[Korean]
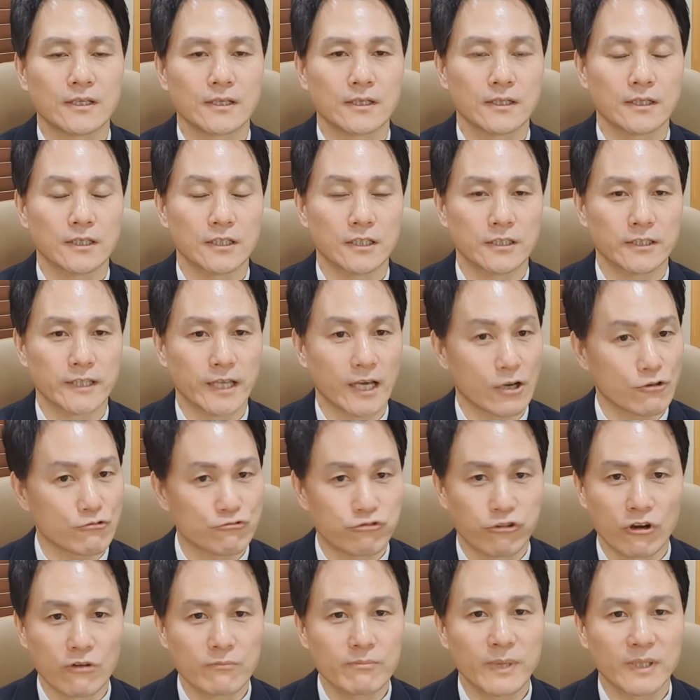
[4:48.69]
어, 내가
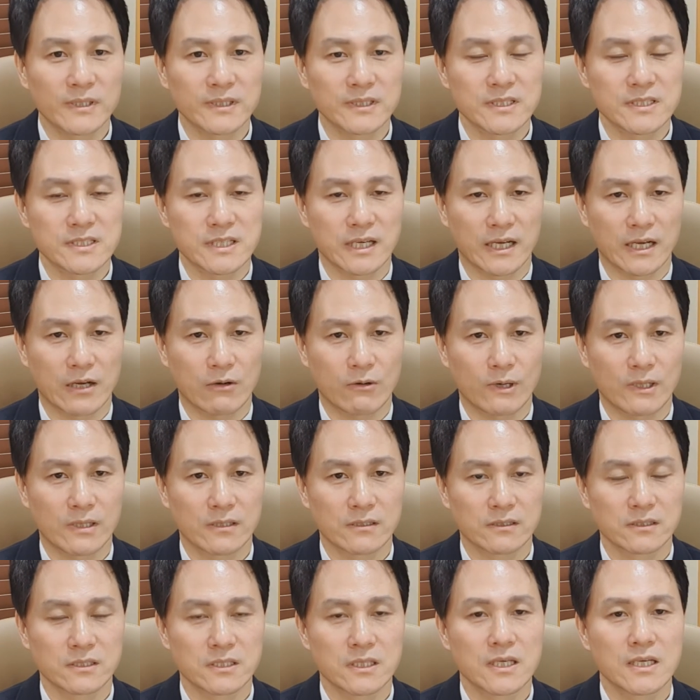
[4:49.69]
구원받은 자라고 하는